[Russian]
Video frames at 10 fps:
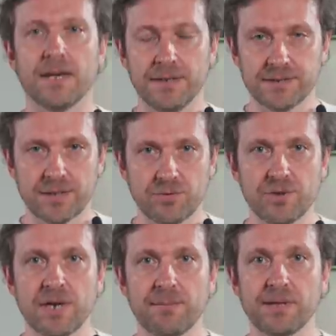Из такой
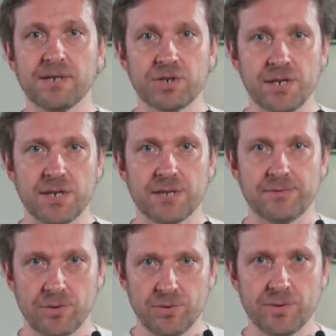каменной шеи
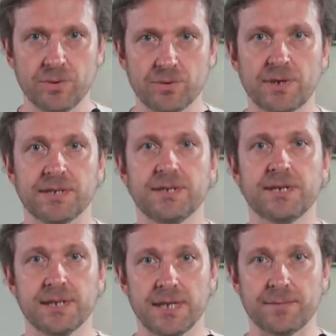люди могут ходить
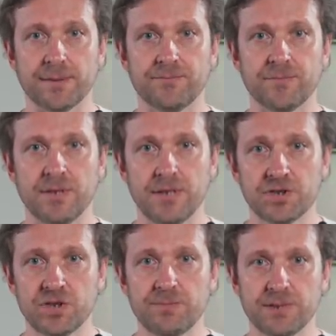годами и
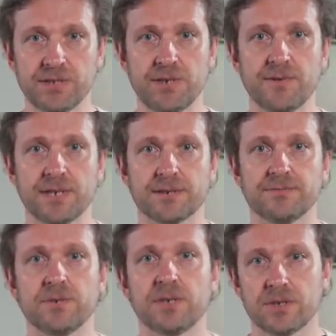даже не подозревать,
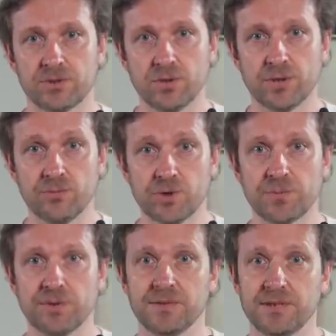что это может
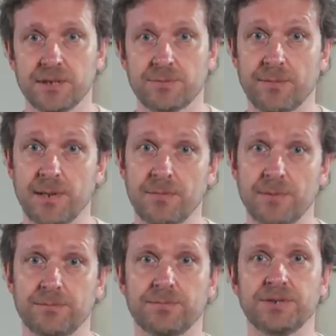привести к
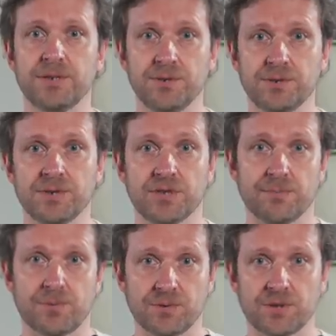проблемам посерьезнее,
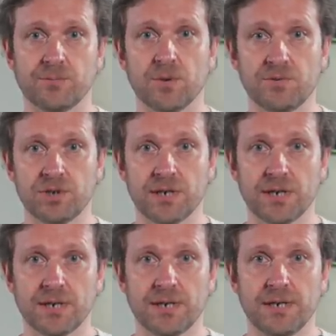чем просто боль в
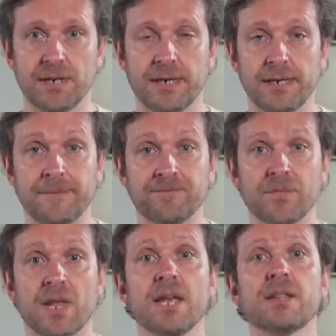шее.
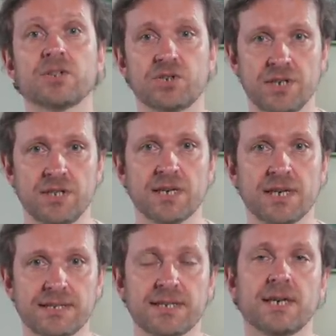Это шейный
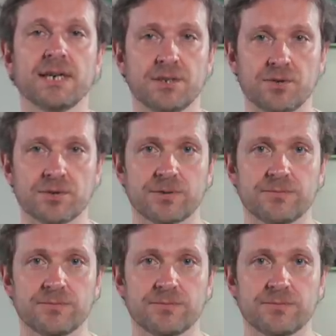остеохондроз.